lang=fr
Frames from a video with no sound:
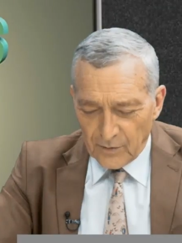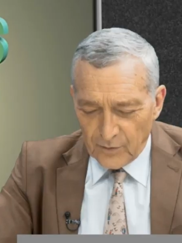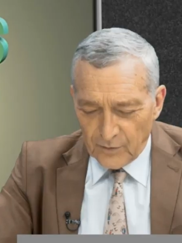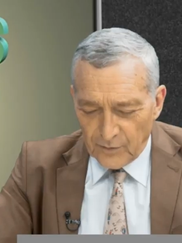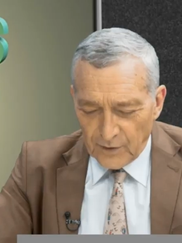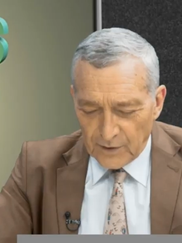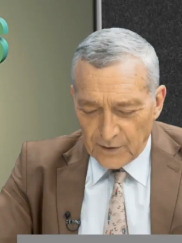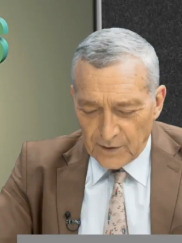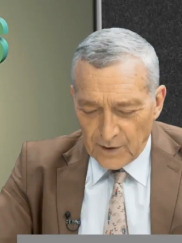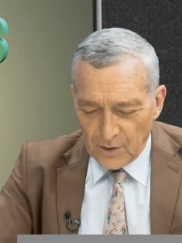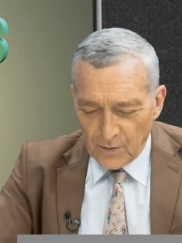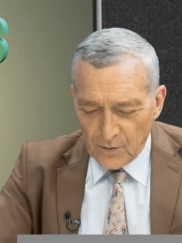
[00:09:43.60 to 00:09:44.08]
vous
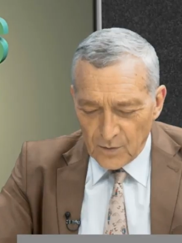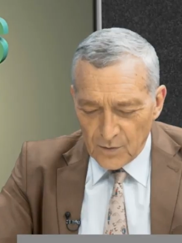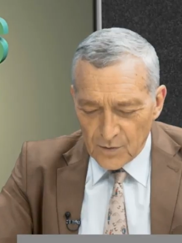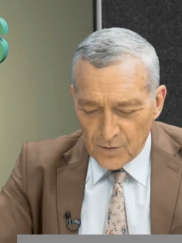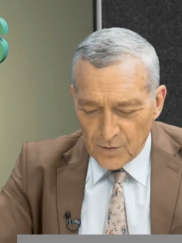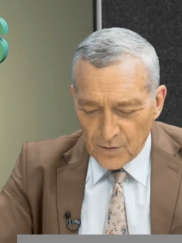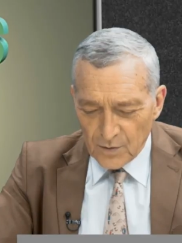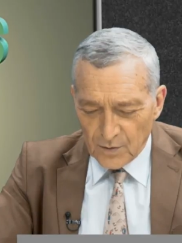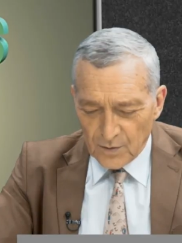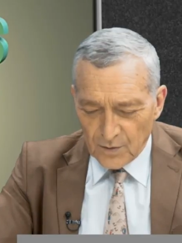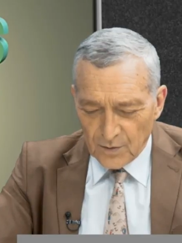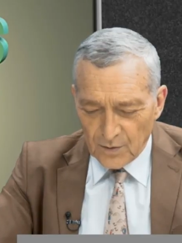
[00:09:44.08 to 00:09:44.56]
faites
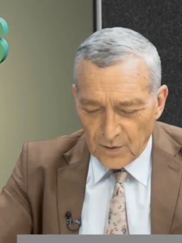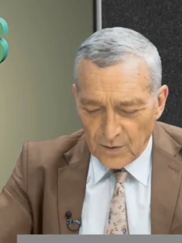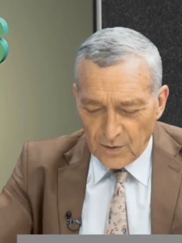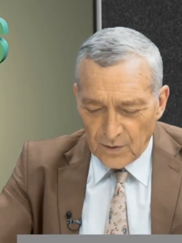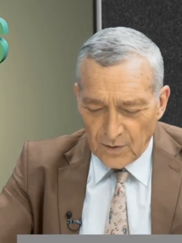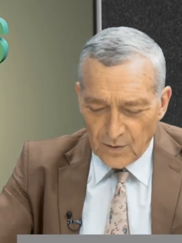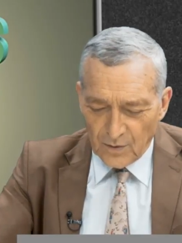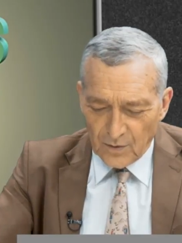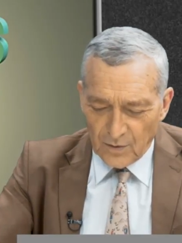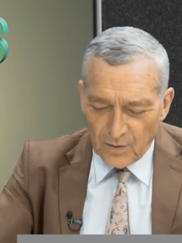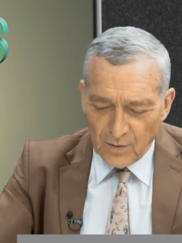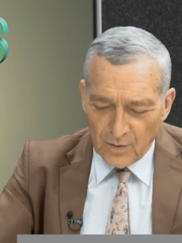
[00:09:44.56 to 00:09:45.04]
allusion
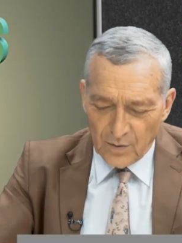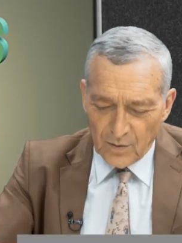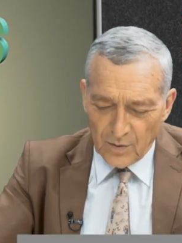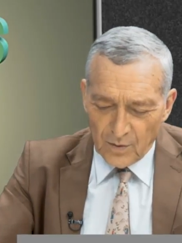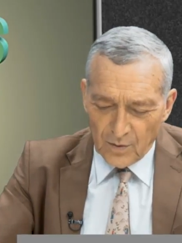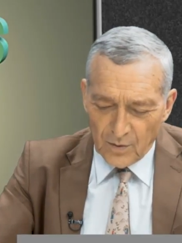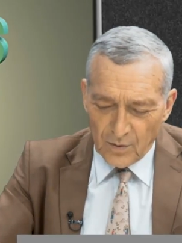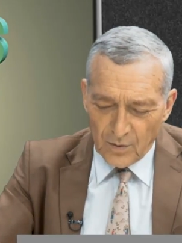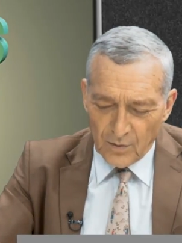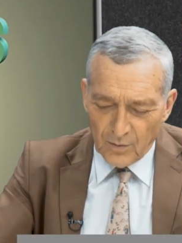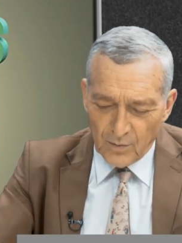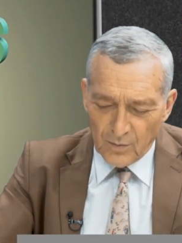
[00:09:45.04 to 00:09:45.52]

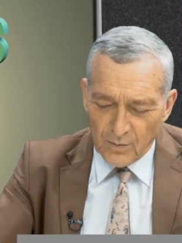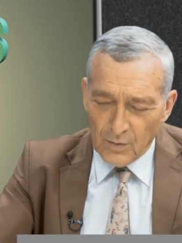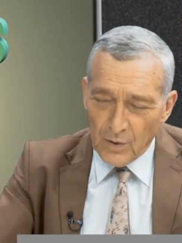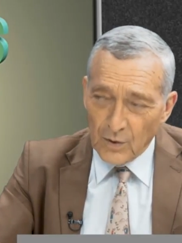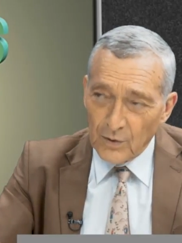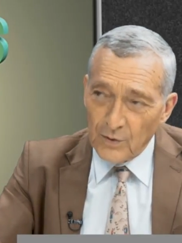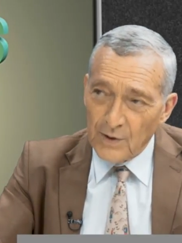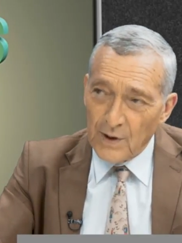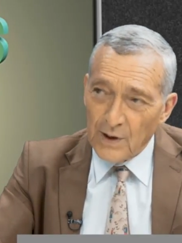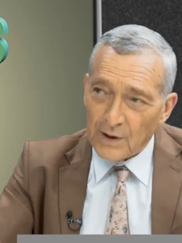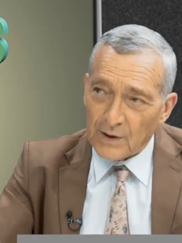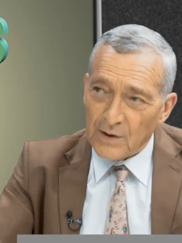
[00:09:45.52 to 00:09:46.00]
au,
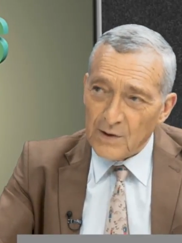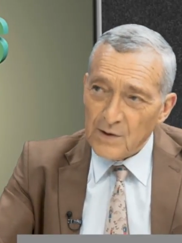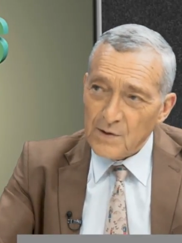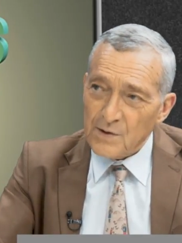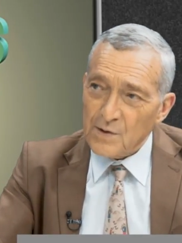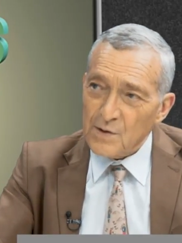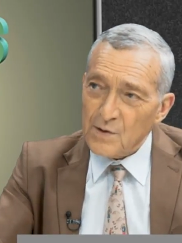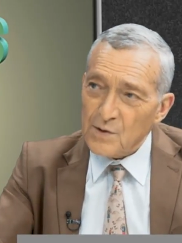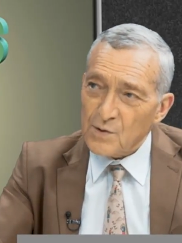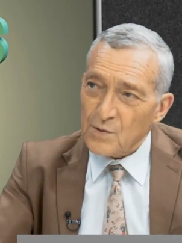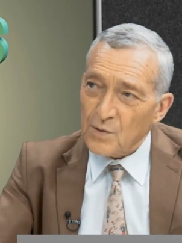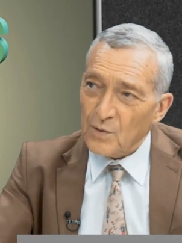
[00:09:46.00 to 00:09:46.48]
mode
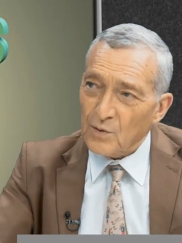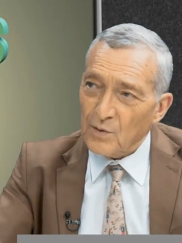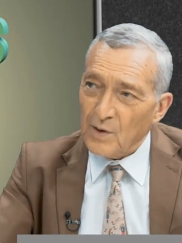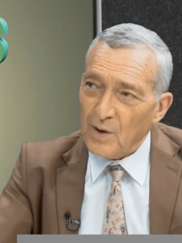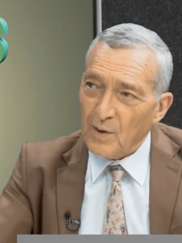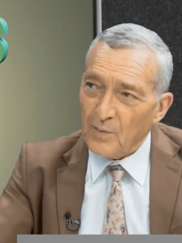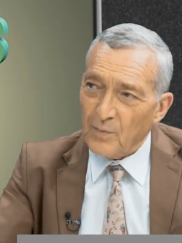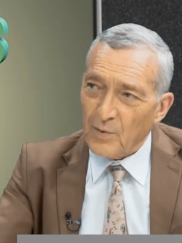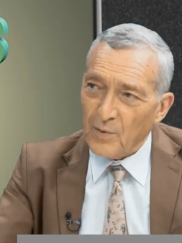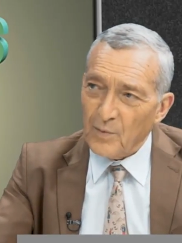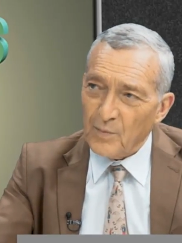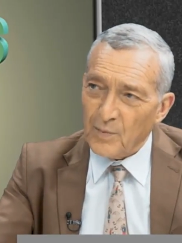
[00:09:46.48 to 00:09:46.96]
d'acquisition de
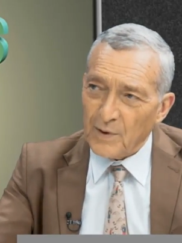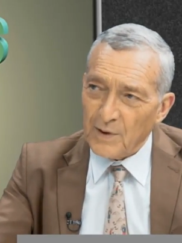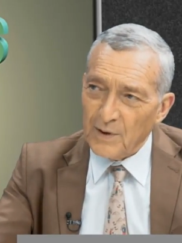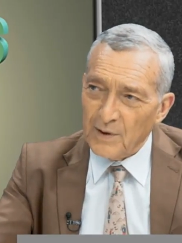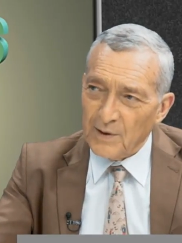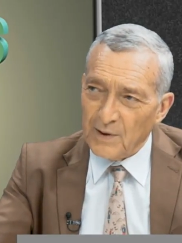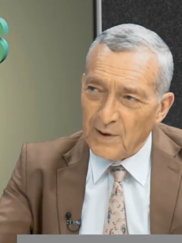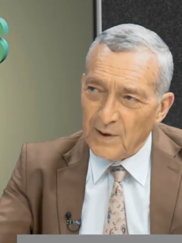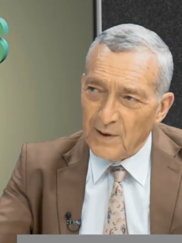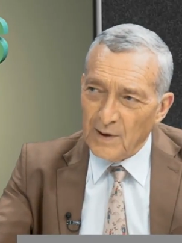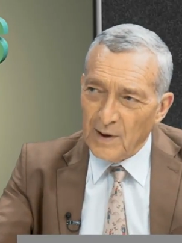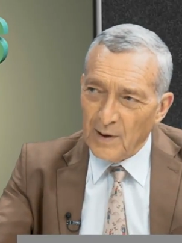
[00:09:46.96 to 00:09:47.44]
la
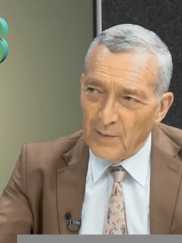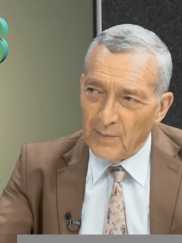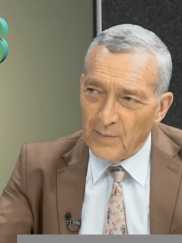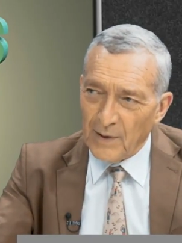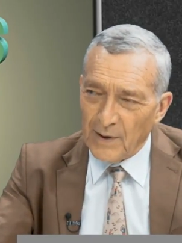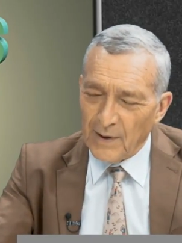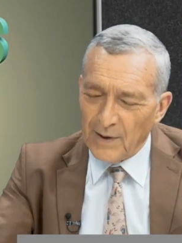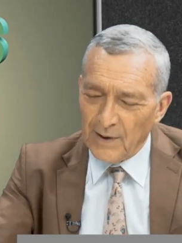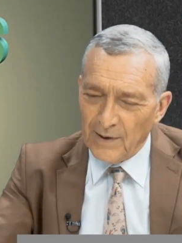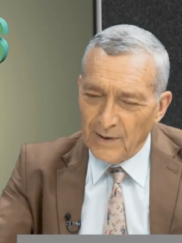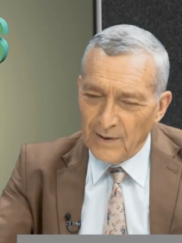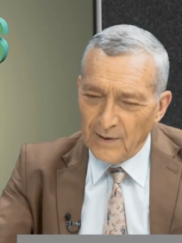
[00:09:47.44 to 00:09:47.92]
propriété de
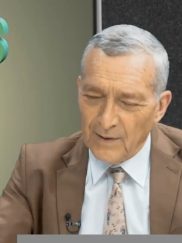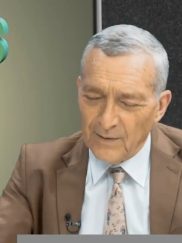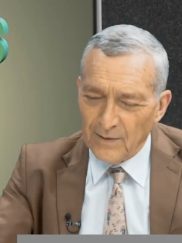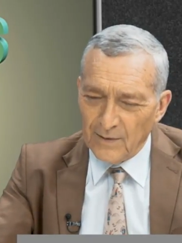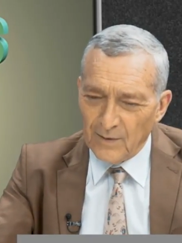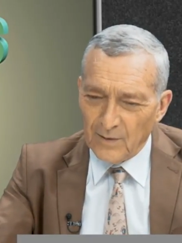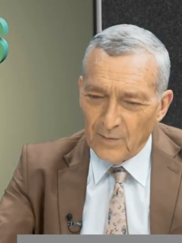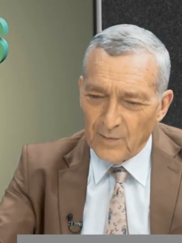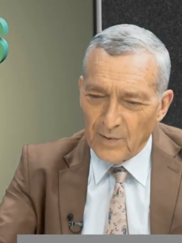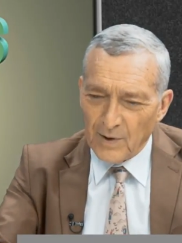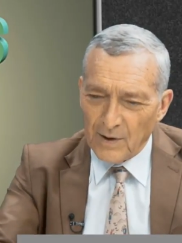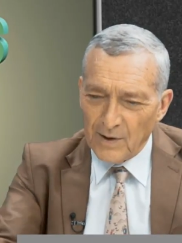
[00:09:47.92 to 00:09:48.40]
l'appareil. Hein.
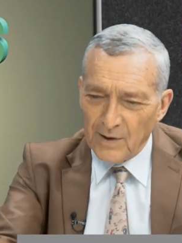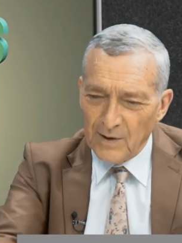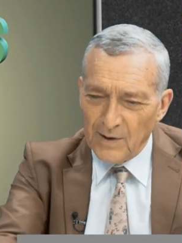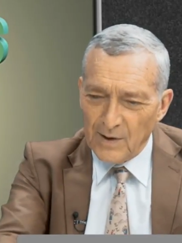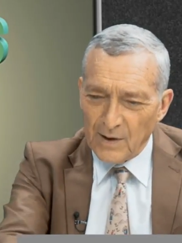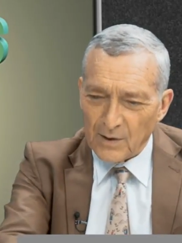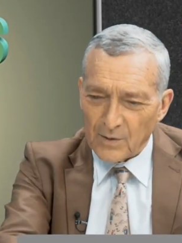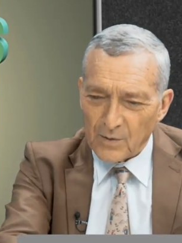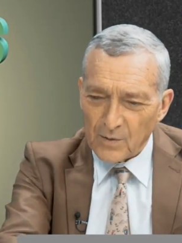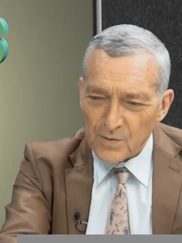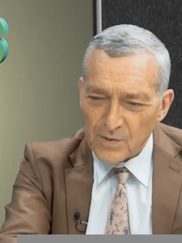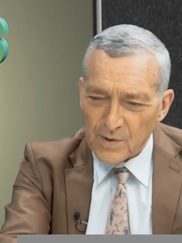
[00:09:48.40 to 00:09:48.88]
Là, on parlait de
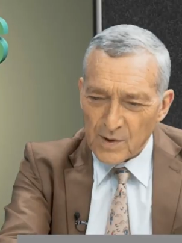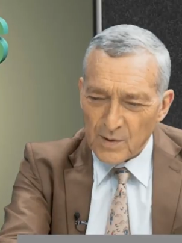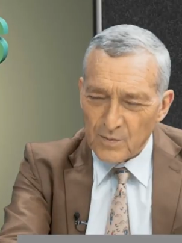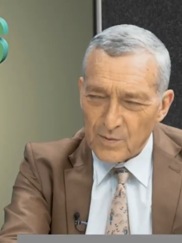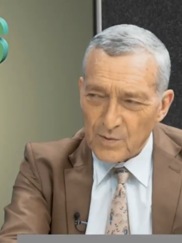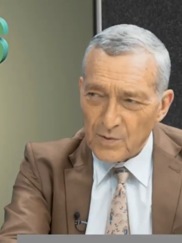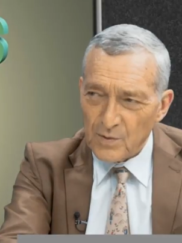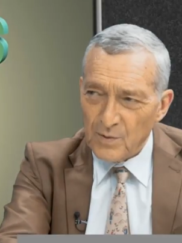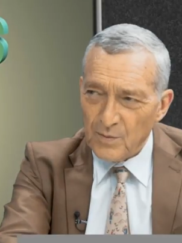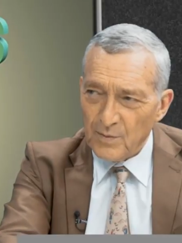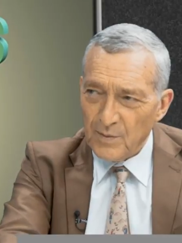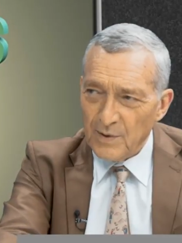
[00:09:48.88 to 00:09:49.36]
la
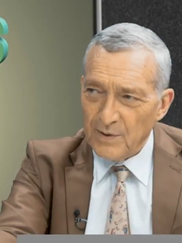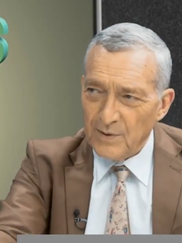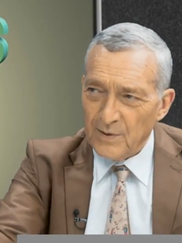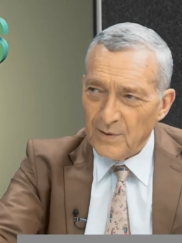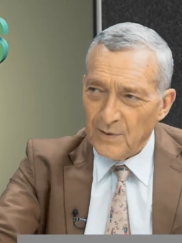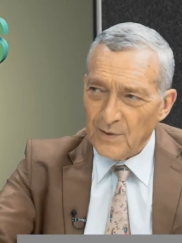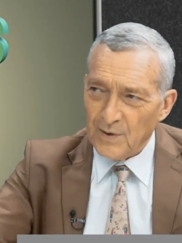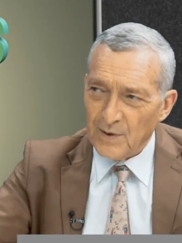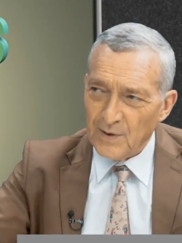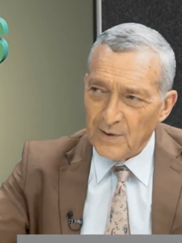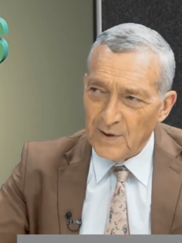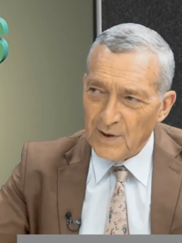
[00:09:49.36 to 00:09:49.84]
conception,
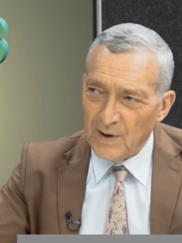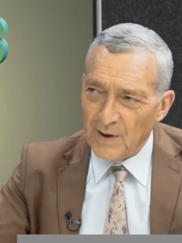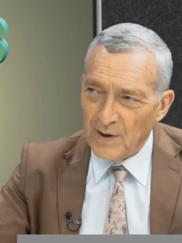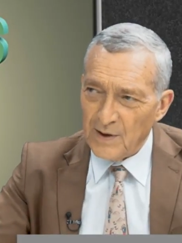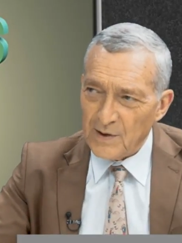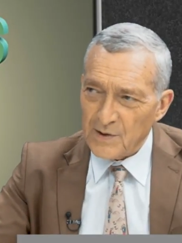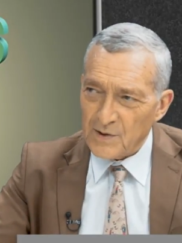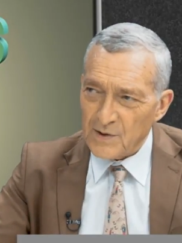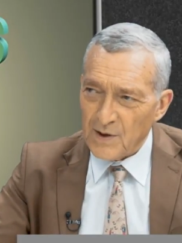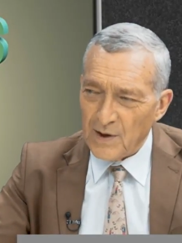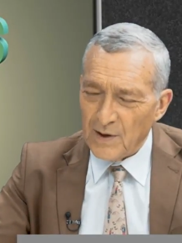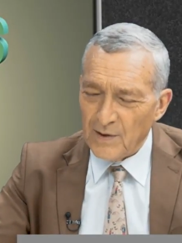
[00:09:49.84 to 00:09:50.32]
maintenant on en est à
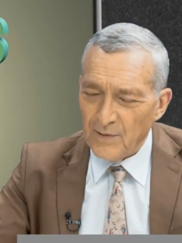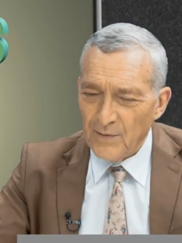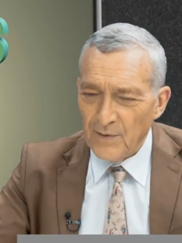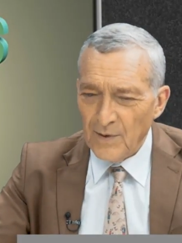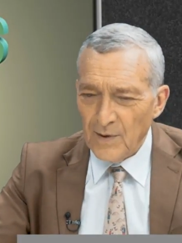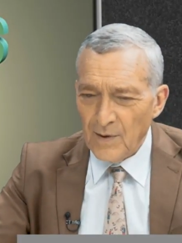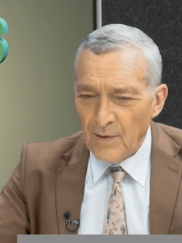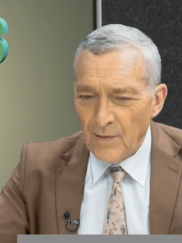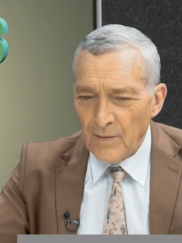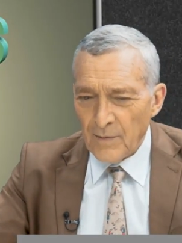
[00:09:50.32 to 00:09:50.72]
l'achat.